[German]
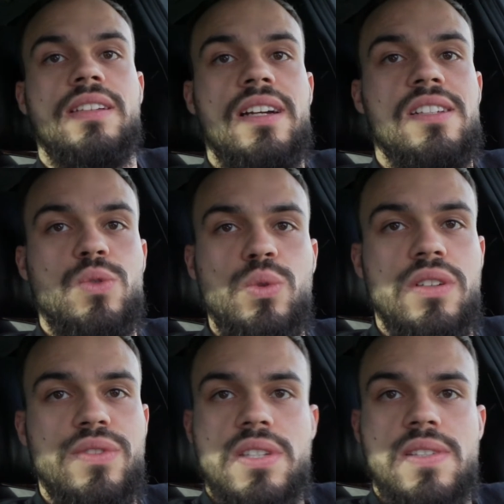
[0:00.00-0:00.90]
Geld gut
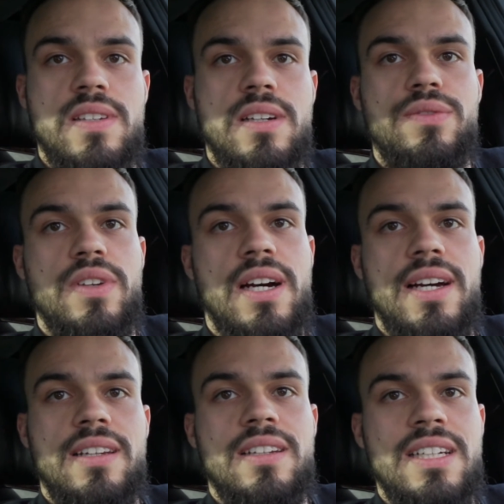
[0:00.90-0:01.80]
investiert, wie
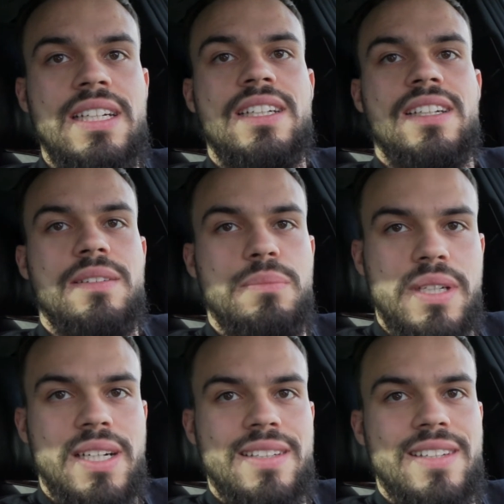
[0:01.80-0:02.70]
ein
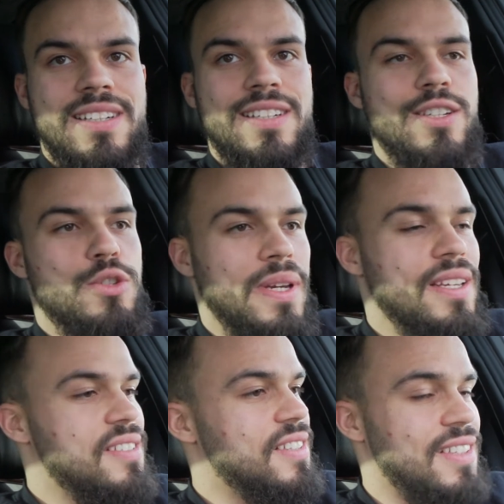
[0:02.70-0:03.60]
bekannter
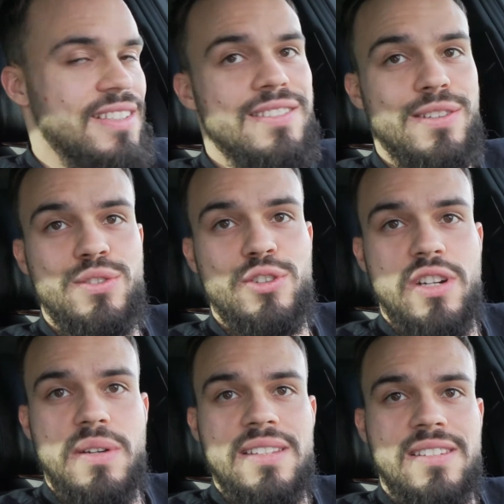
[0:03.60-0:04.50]
Sprechgesangsartist aus Deutschland eins